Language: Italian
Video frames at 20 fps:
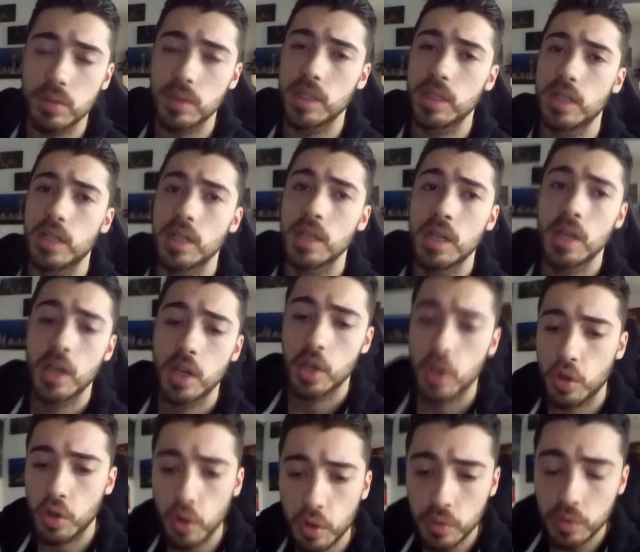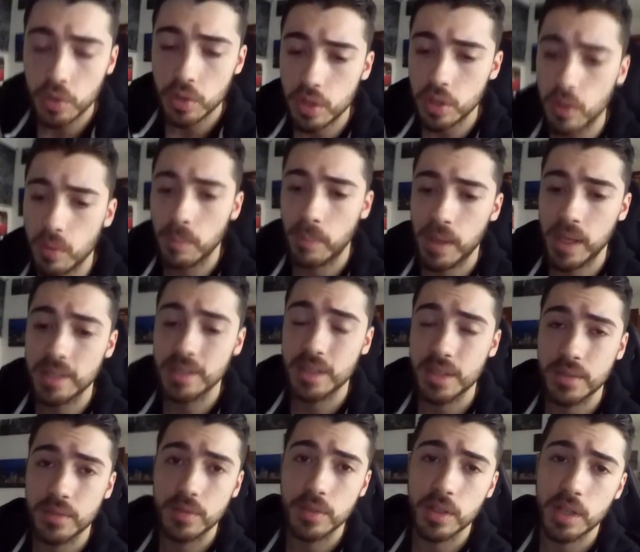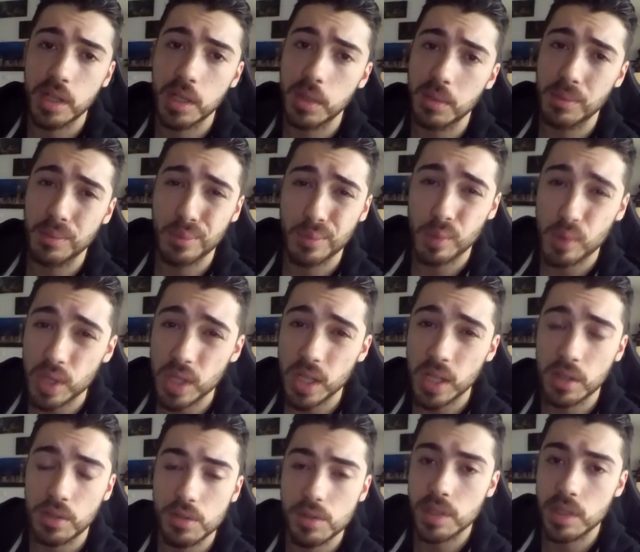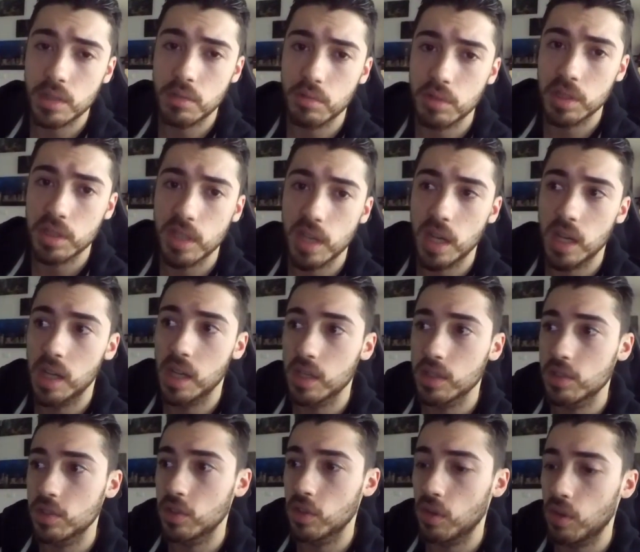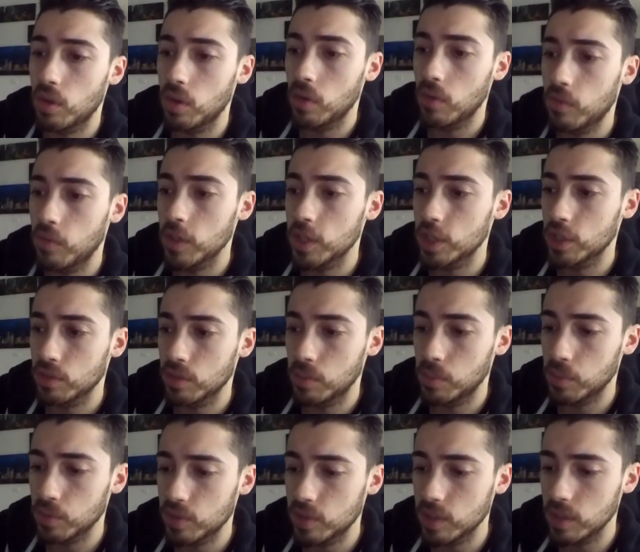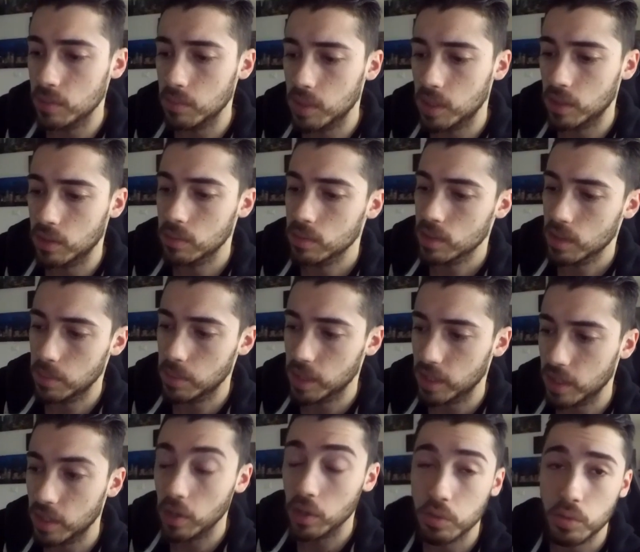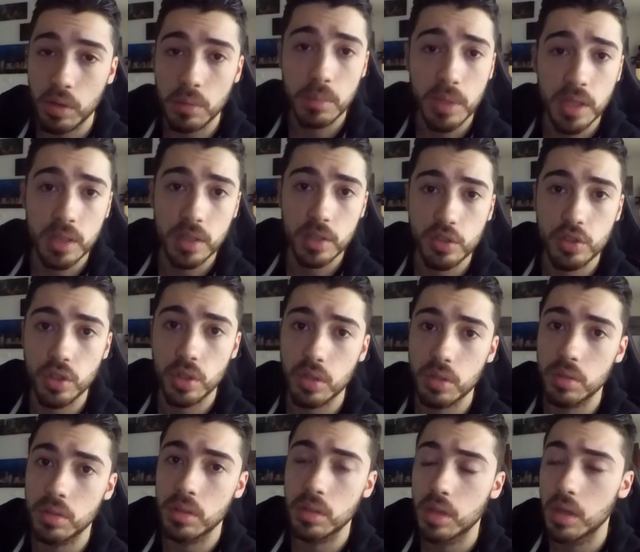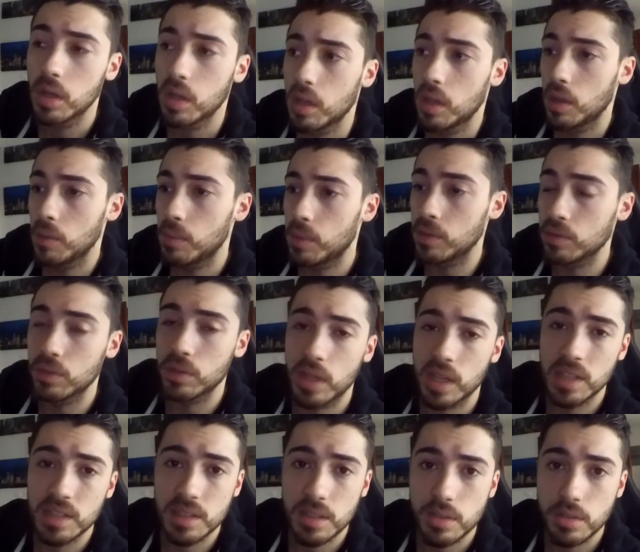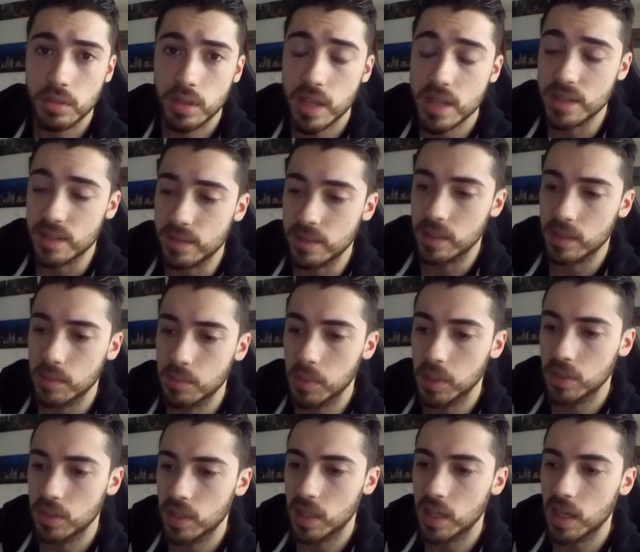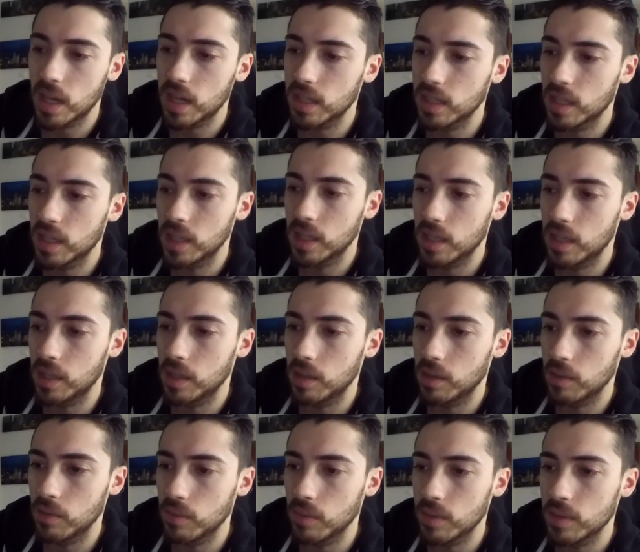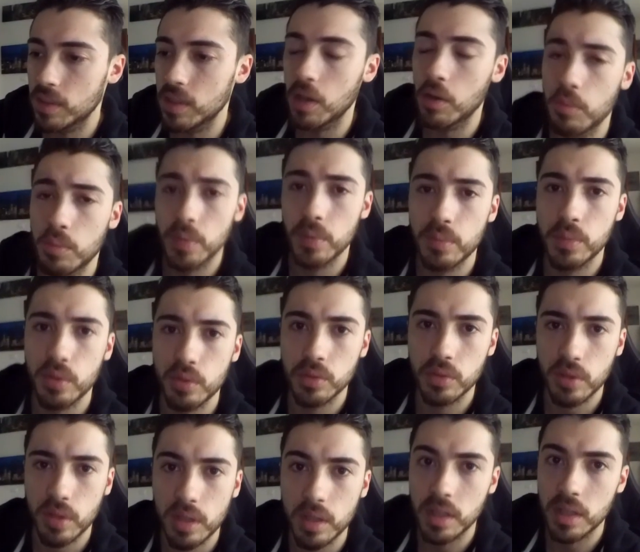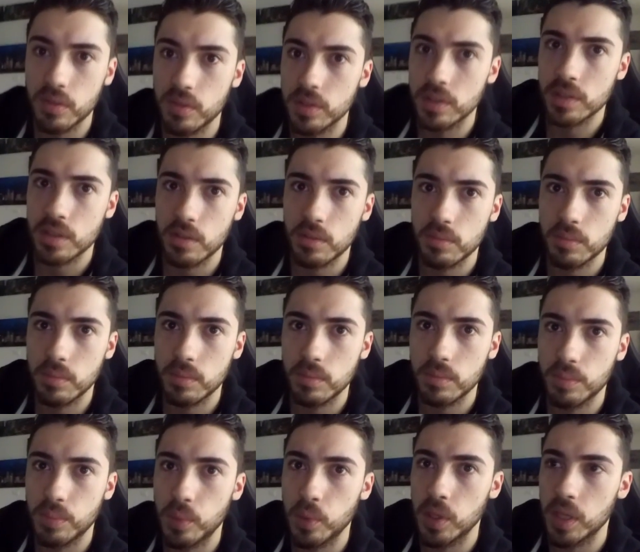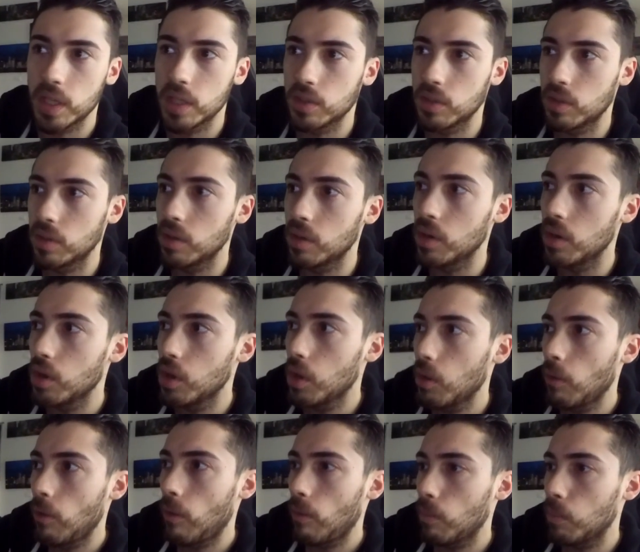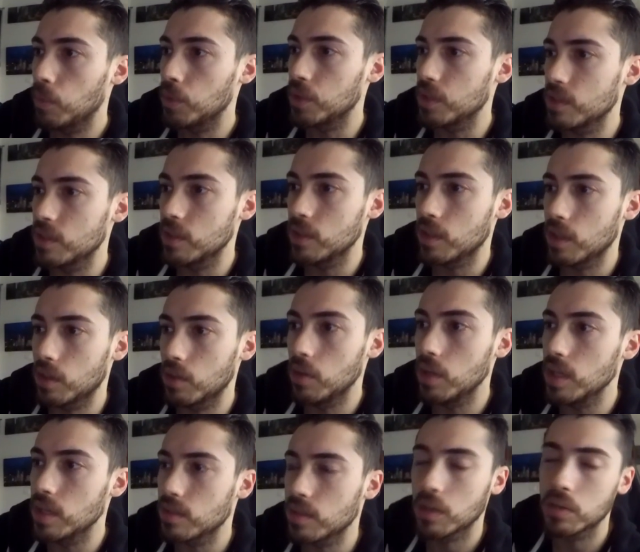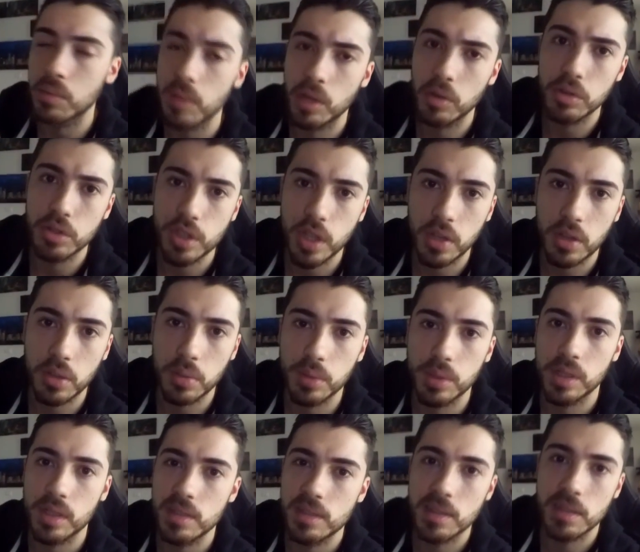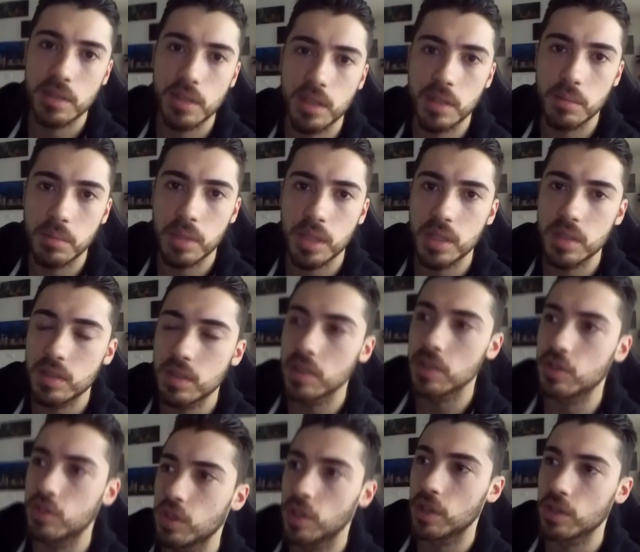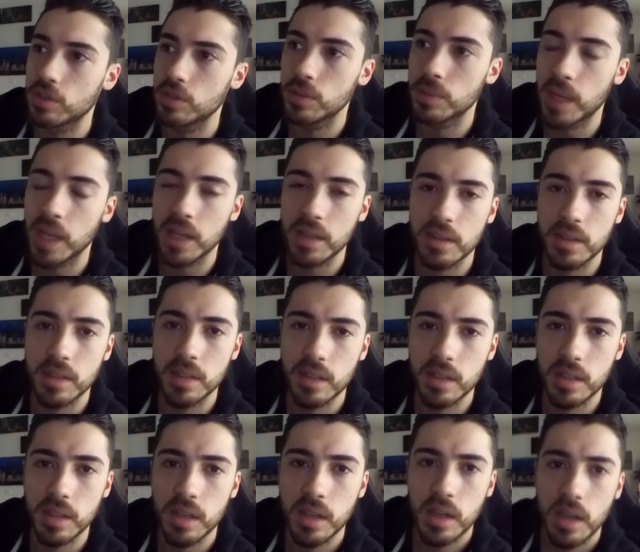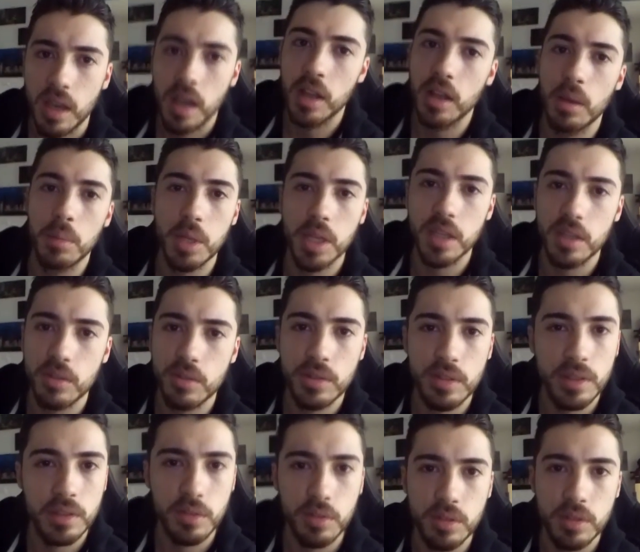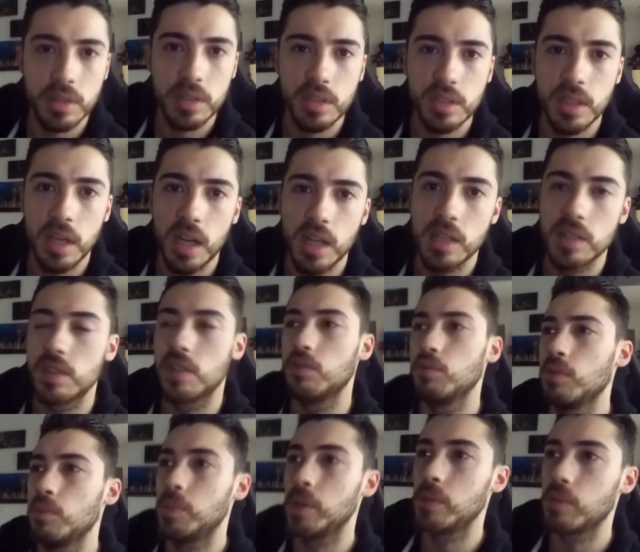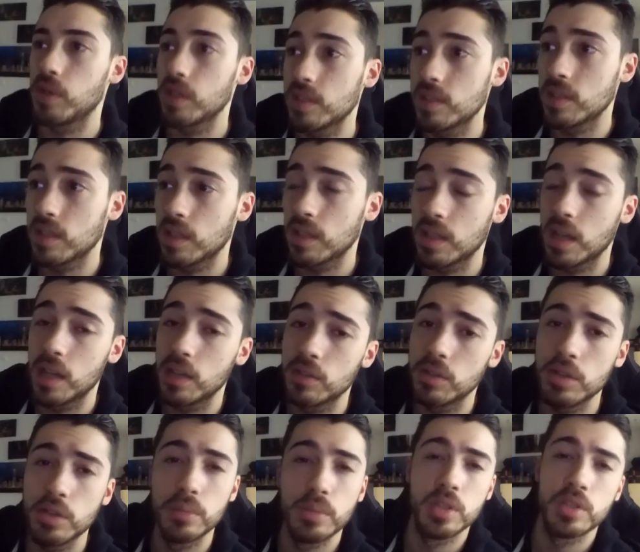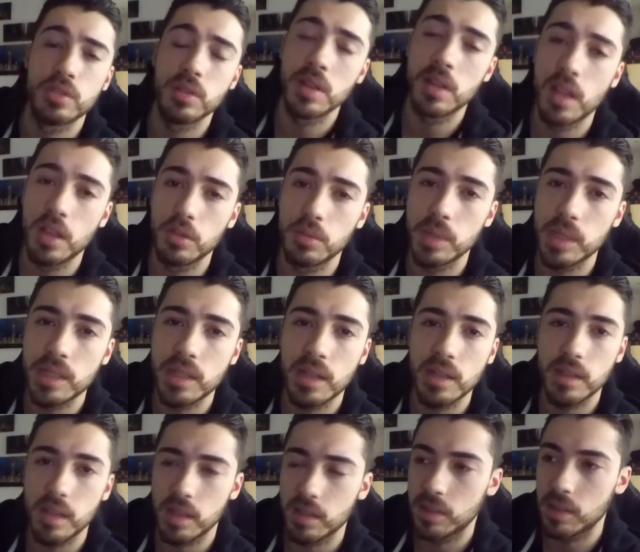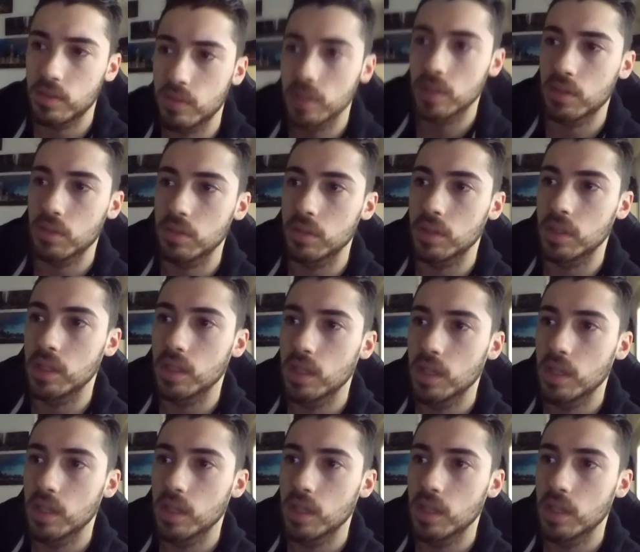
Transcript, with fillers: vedere quello video di Competitive morire così qui in Italia. Sto facendo il possibile, come sapete io attualmente gioco per un'organizzazione estera, nemmeno italiana e sì, è un po' brutto da dire, forse è un pochino potresti dire egoista come concetto, potresti dirmi sì Giorgio prendi e allora perché non te ne torni in Italia? Sei tu il primo che se n'è andato. Io me ne sono andato per tanti altri fattori